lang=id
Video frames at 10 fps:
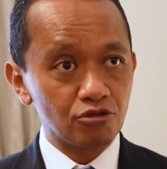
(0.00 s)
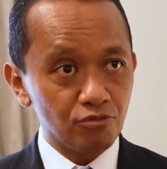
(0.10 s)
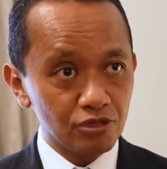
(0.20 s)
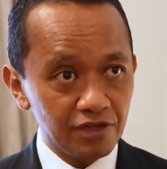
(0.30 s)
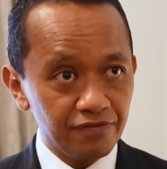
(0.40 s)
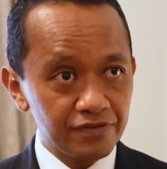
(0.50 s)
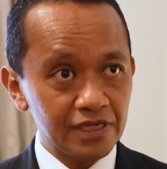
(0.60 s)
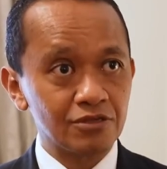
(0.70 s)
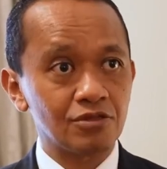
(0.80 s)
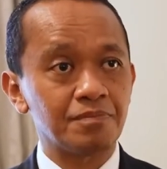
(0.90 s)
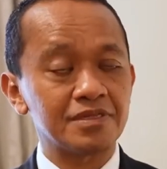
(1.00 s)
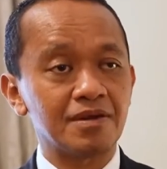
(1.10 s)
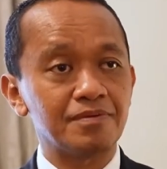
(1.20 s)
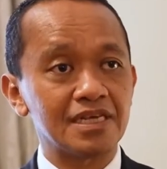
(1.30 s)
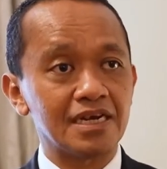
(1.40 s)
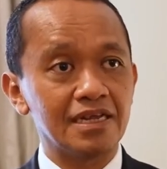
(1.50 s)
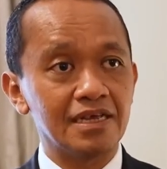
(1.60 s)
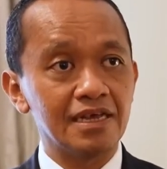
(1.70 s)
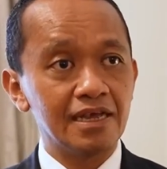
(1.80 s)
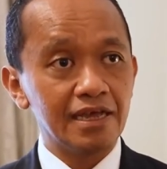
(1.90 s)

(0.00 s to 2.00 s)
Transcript: otomotif salah satu terbesar di